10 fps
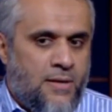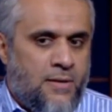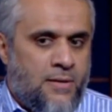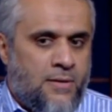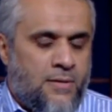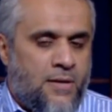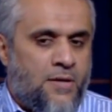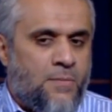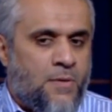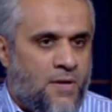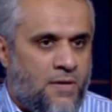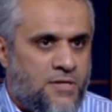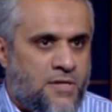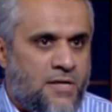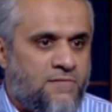آه، كان عمره
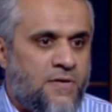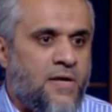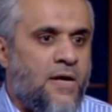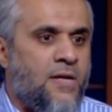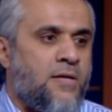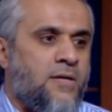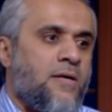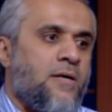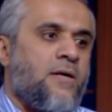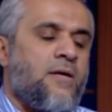بالخمسينات فقال لي